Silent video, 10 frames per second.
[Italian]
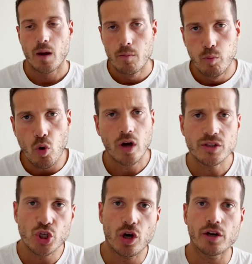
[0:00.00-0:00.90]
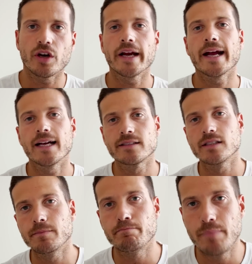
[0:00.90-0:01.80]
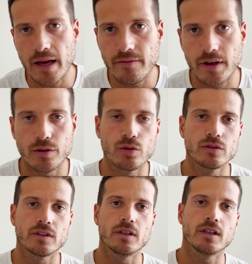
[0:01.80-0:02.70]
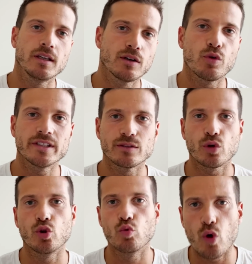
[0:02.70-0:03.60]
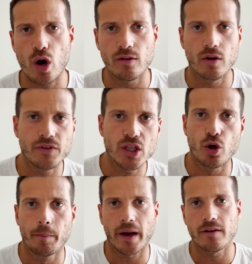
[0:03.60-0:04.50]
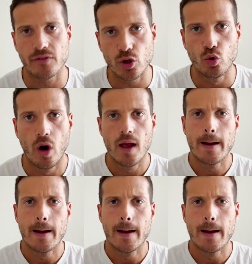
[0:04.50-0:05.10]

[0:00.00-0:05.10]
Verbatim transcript: Buongiorno ragazzi, benvenuti in questo nuovo video preview